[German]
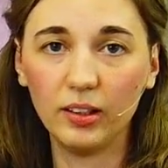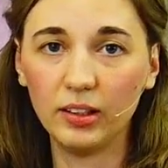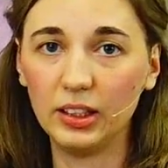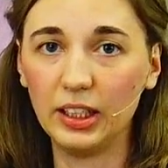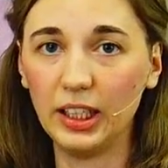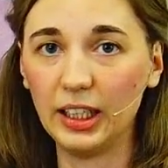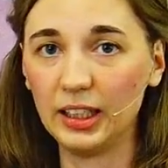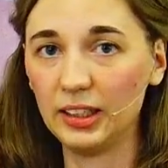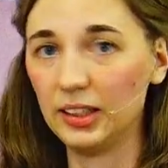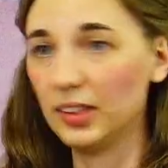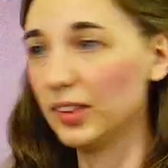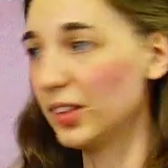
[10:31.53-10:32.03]

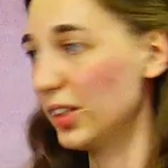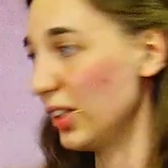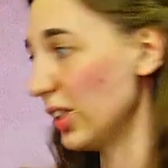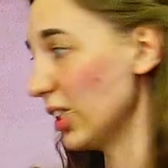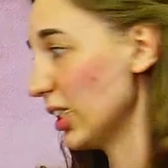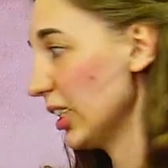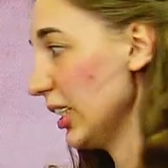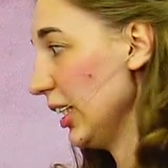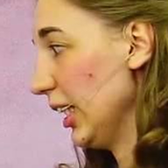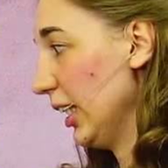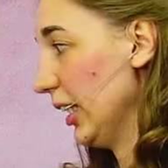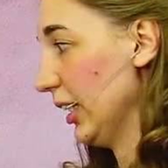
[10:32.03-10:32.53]
der diese
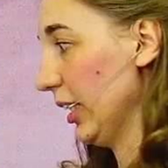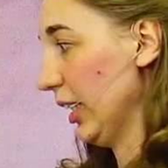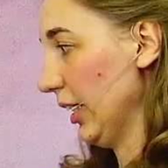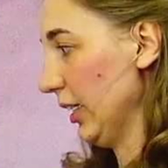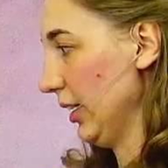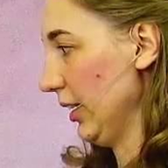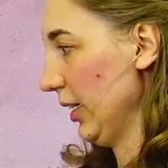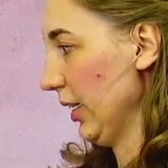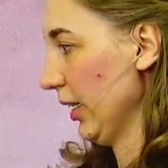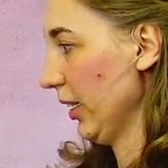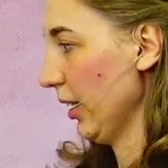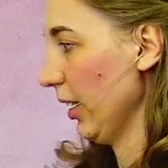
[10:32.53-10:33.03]
zehn
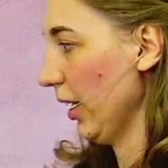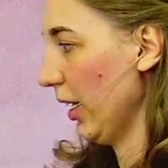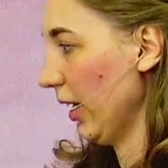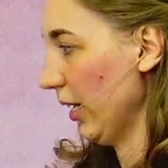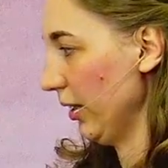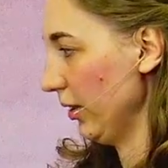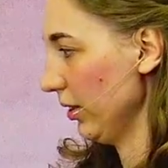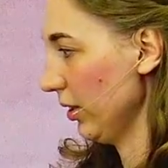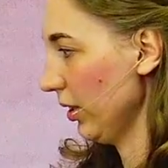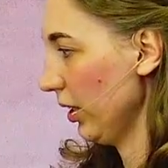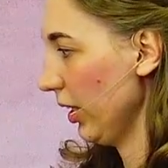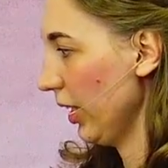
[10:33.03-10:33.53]
Geldsäcke
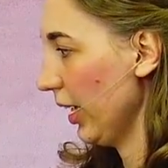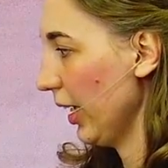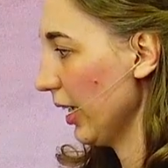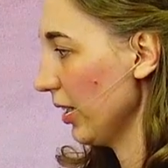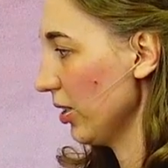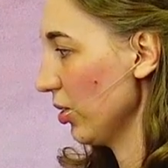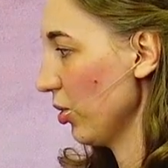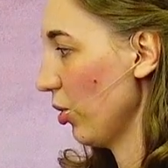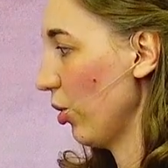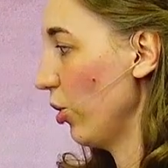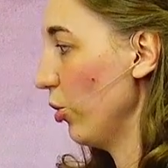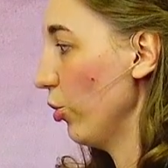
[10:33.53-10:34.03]
hat. Er
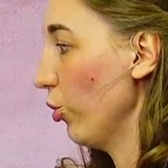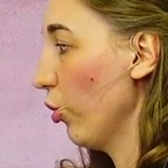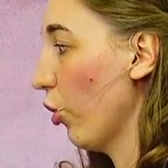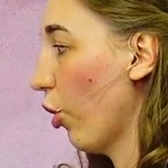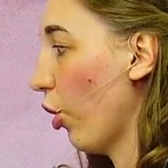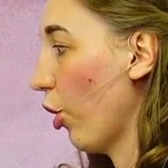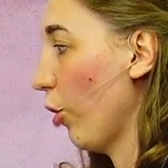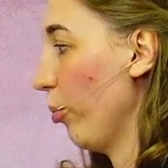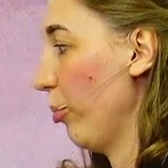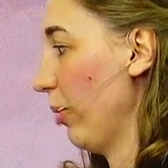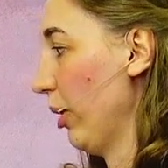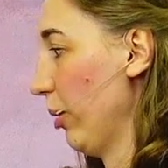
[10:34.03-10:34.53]
soll
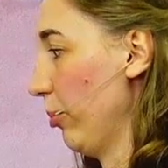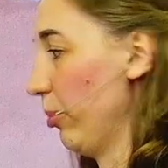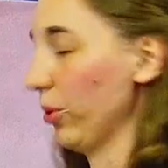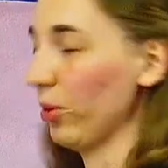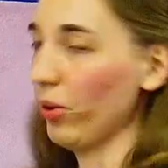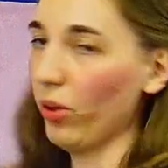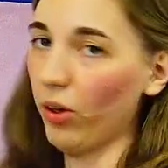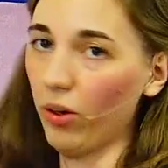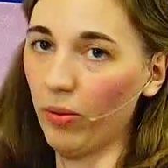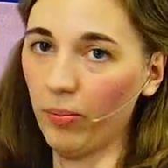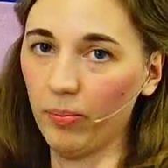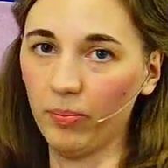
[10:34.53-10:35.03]
noch mehr
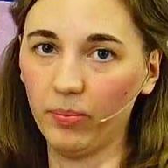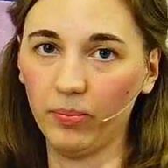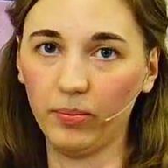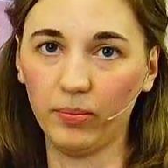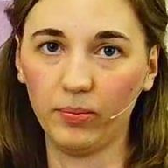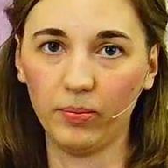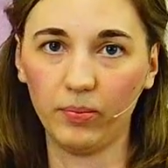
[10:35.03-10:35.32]
bekommen.